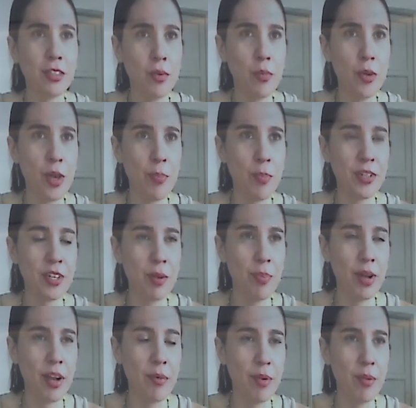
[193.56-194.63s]
muy especial
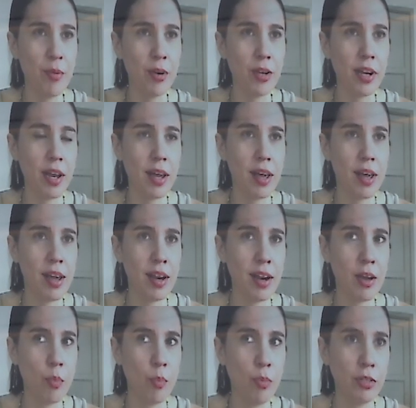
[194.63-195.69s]
para mí porque la,
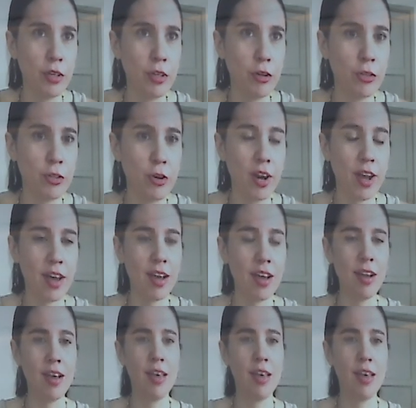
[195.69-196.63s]
compuse yo sola.